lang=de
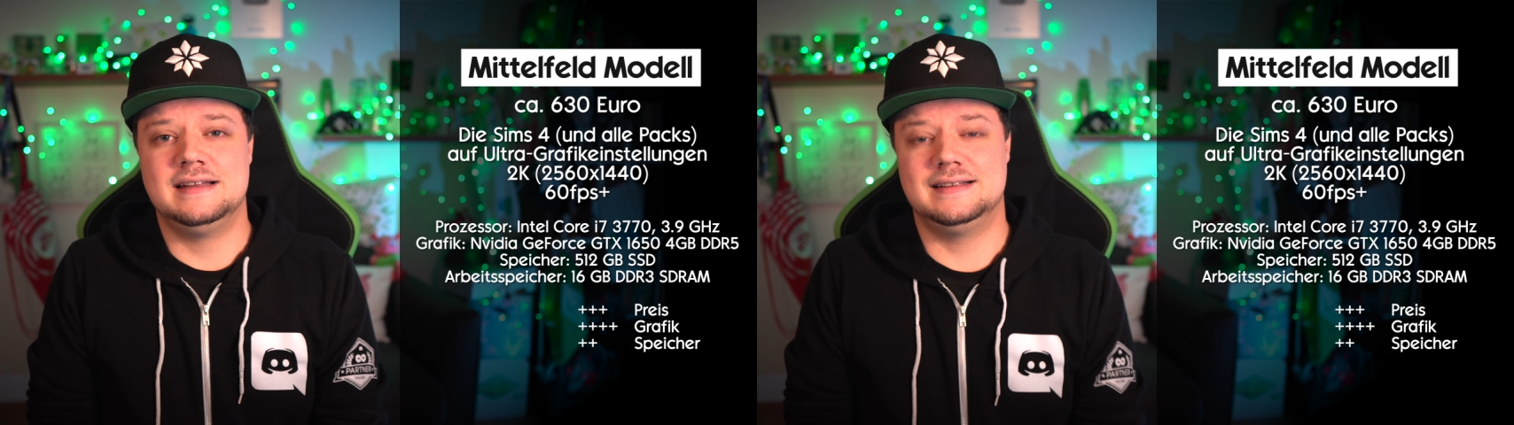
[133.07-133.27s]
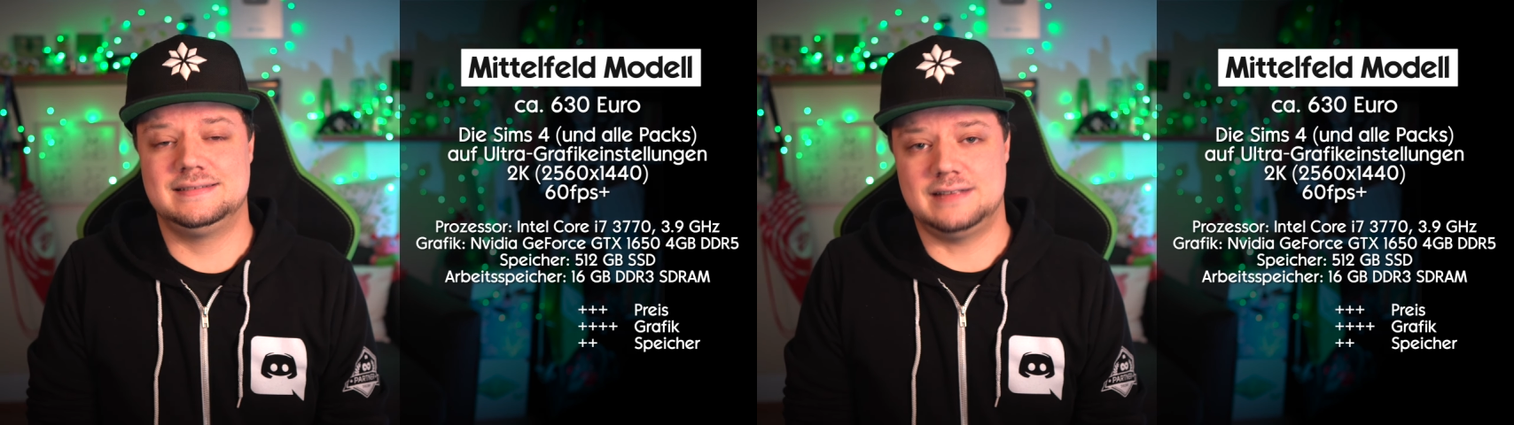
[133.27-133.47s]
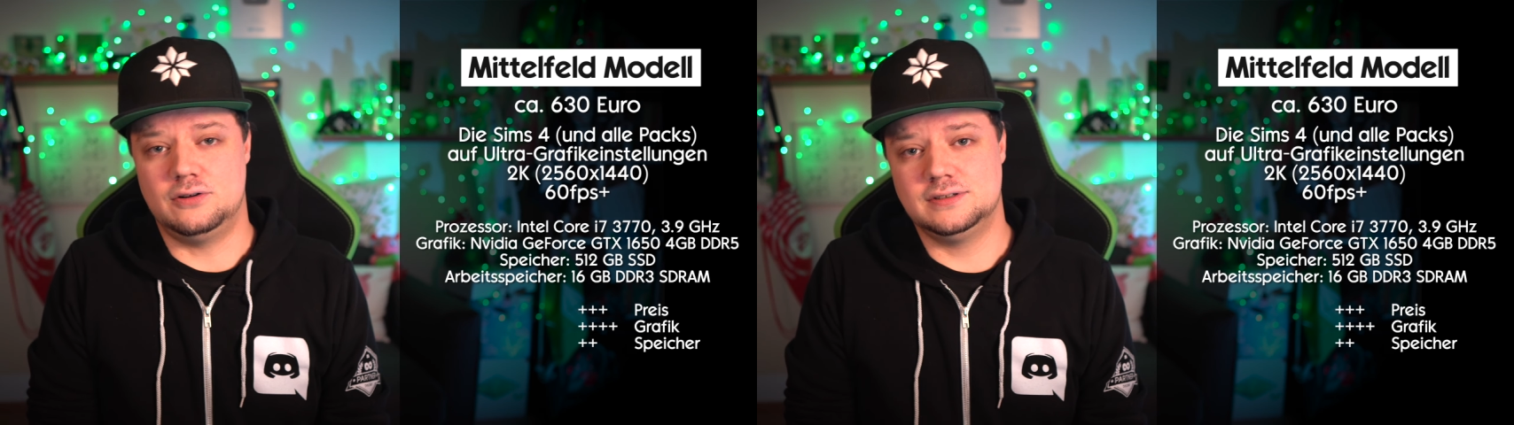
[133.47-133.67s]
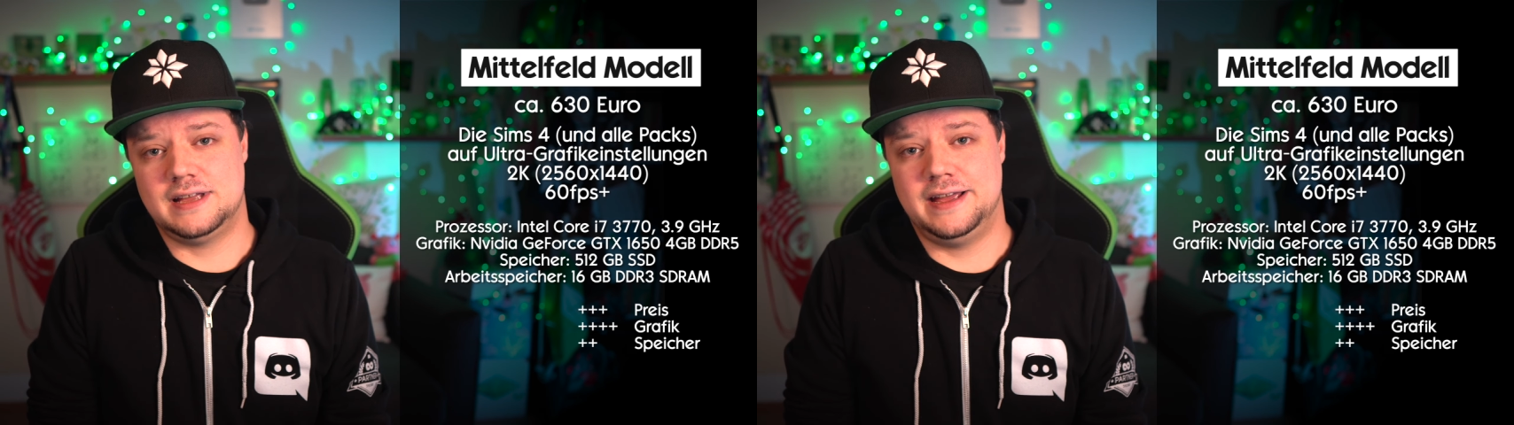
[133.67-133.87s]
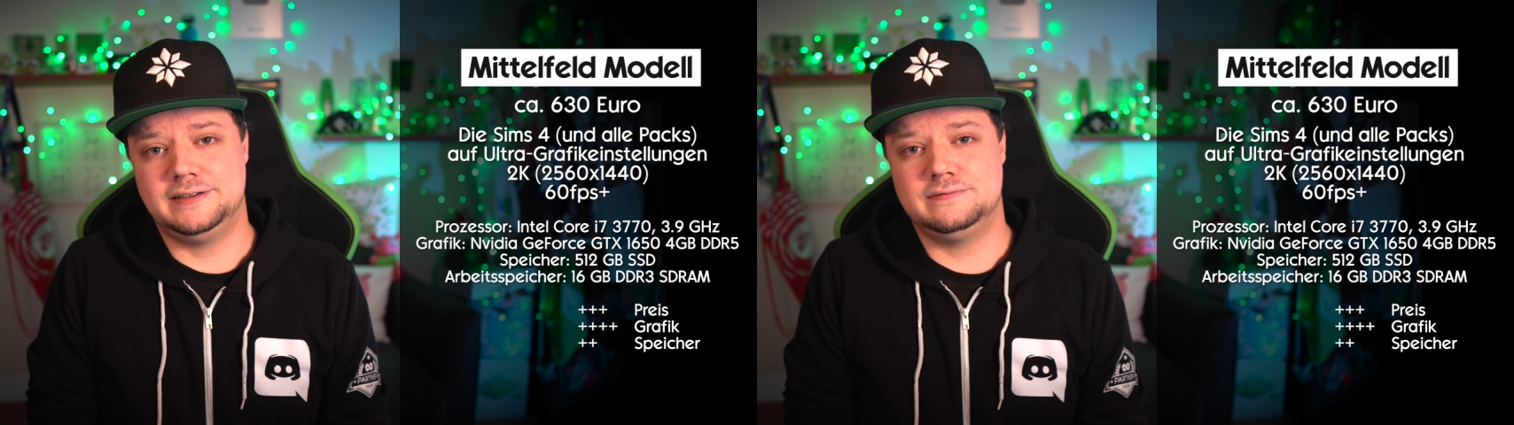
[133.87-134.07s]
Das ist
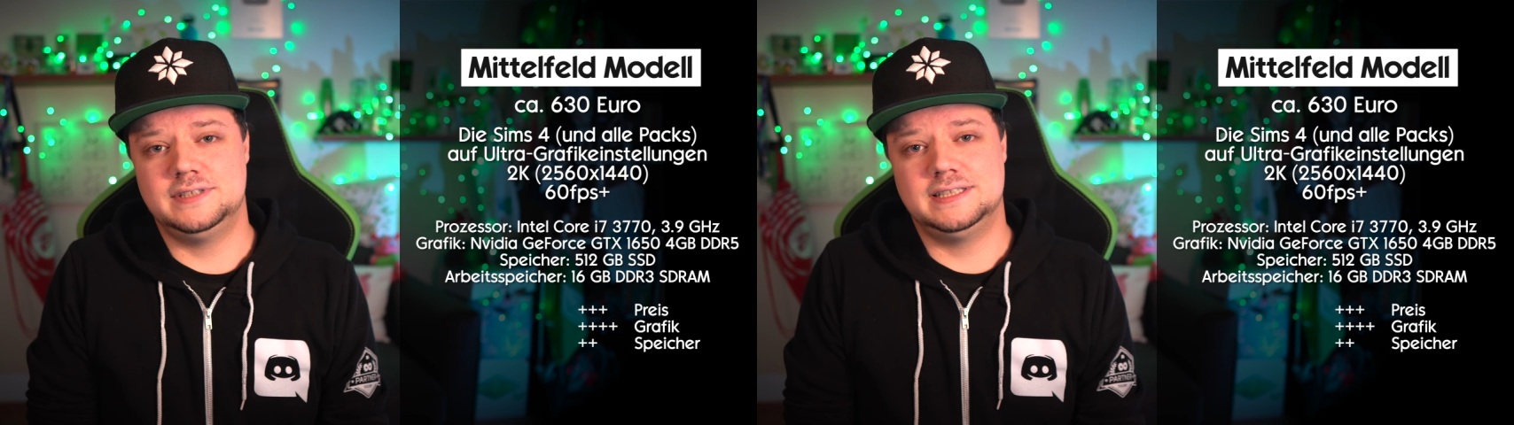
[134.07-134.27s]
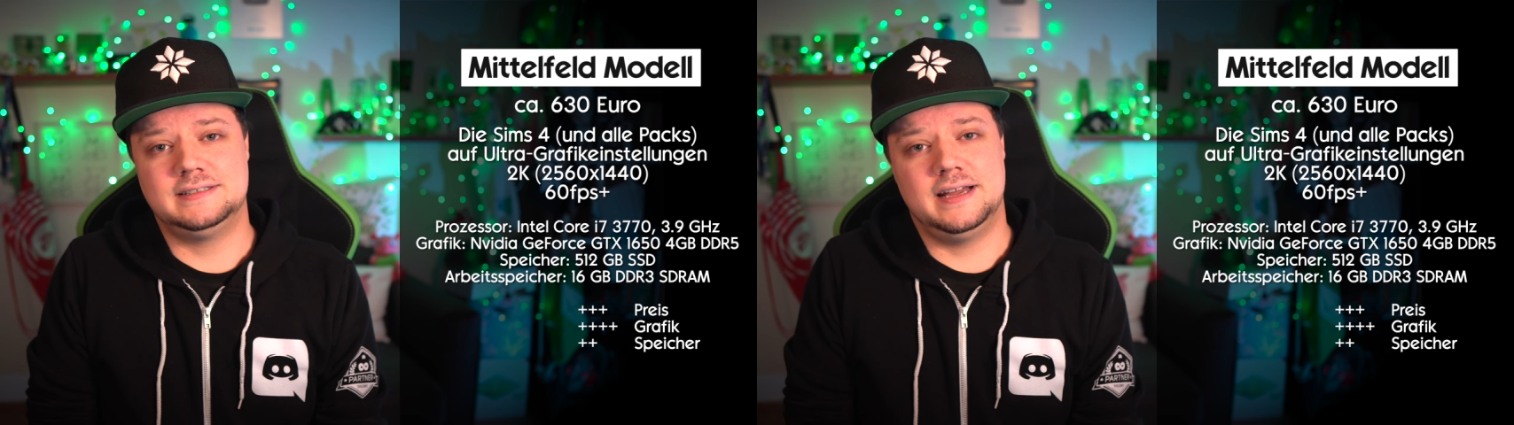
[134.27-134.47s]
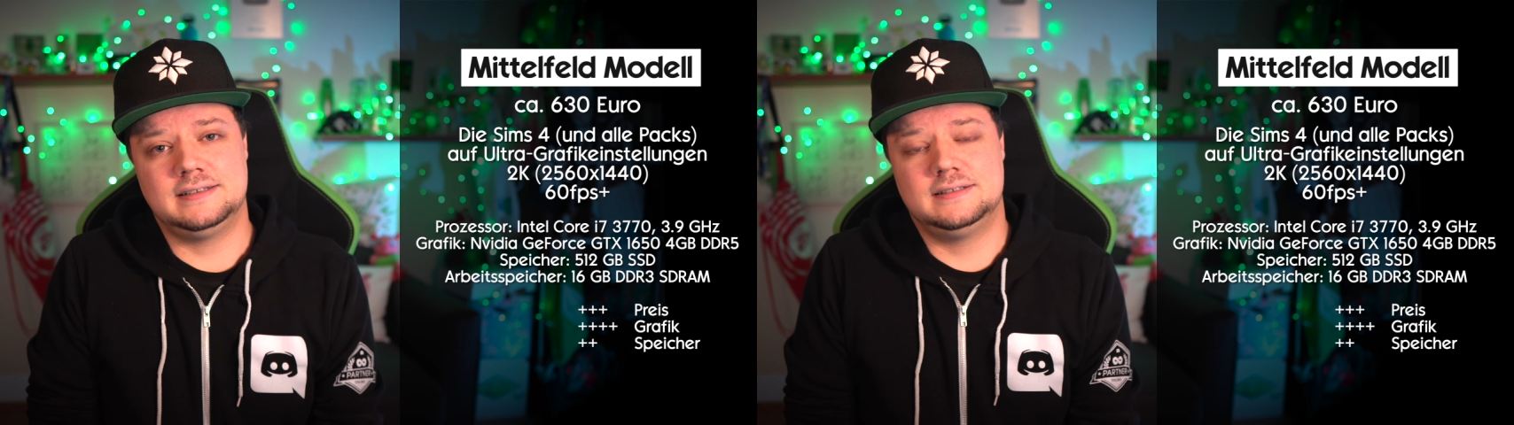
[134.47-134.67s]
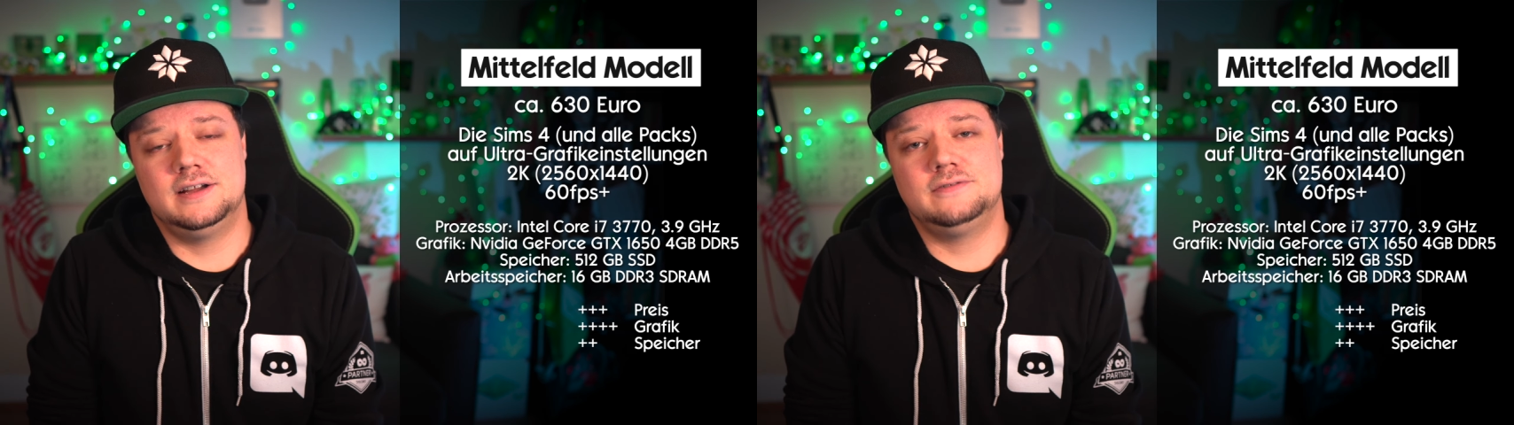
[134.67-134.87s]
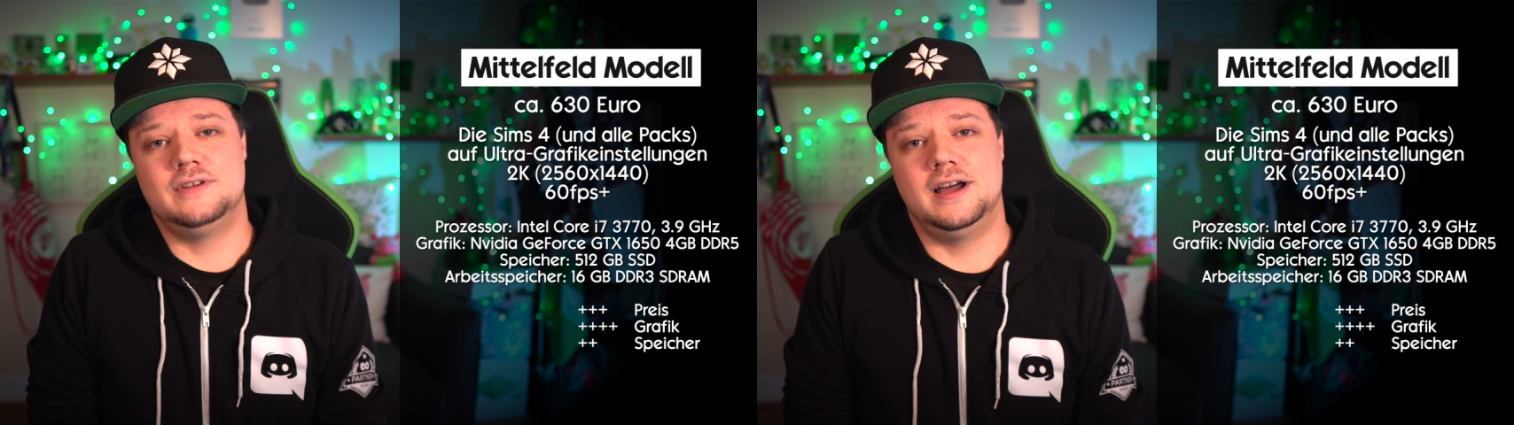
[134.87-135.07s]
ausreichend, wie gesagt,
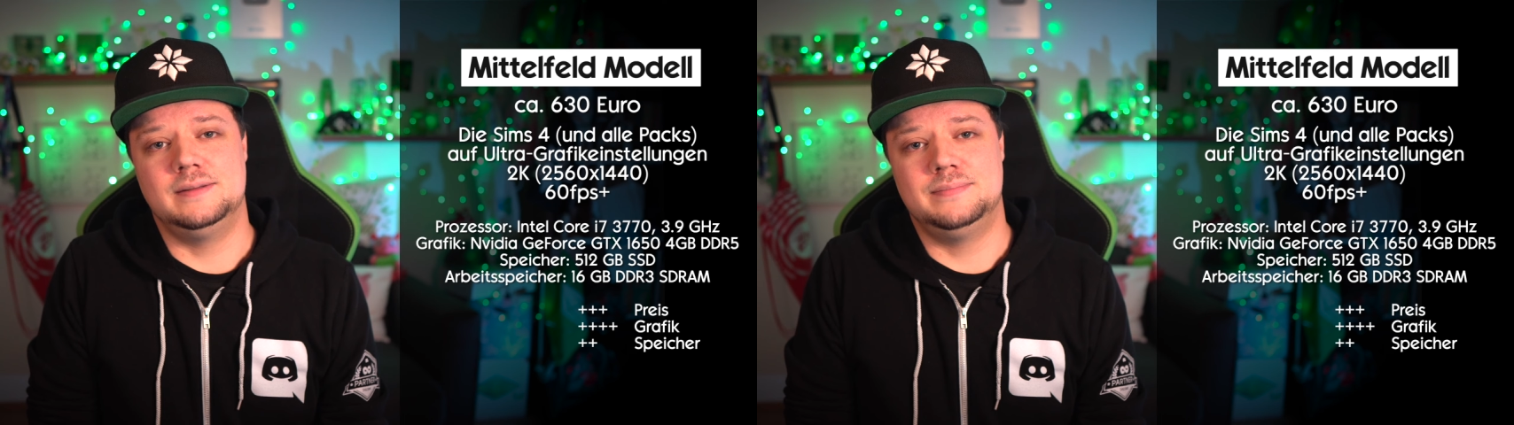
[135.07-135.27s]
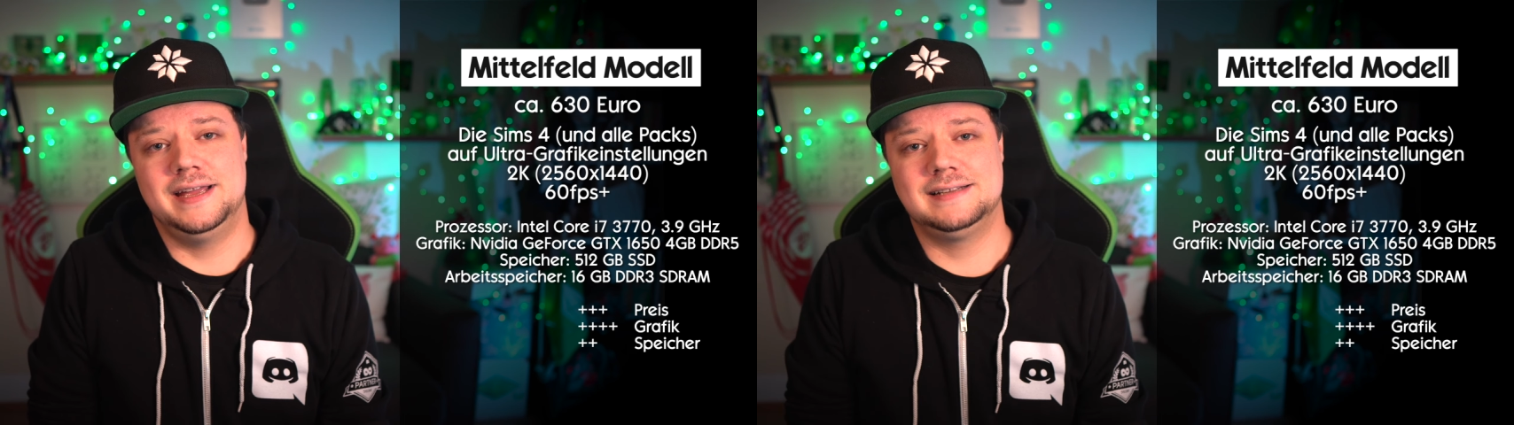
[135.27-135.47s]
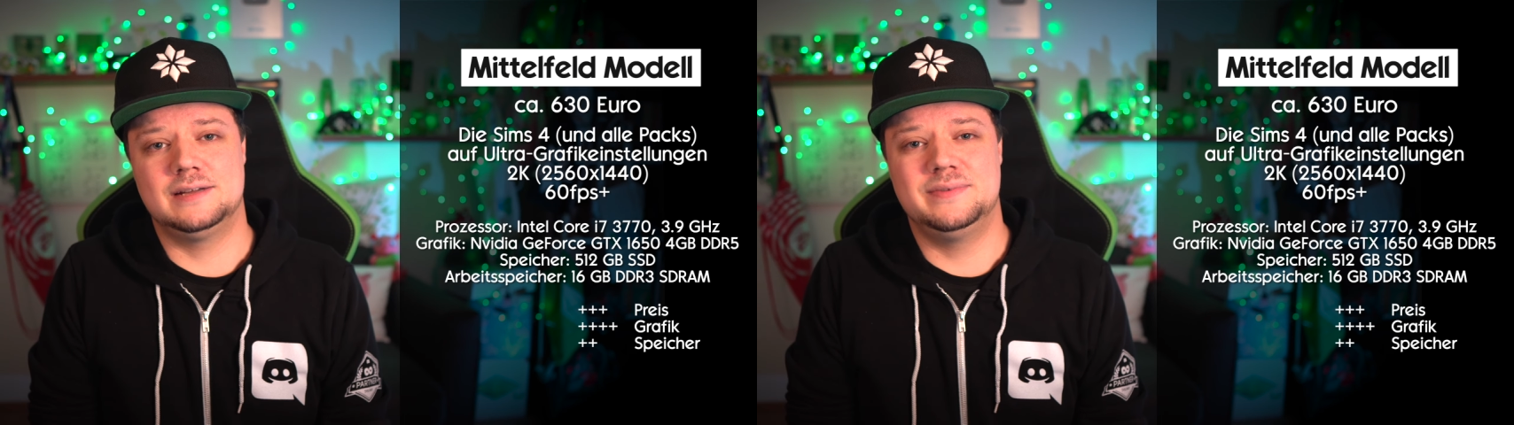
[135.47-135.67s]
für alle Packs,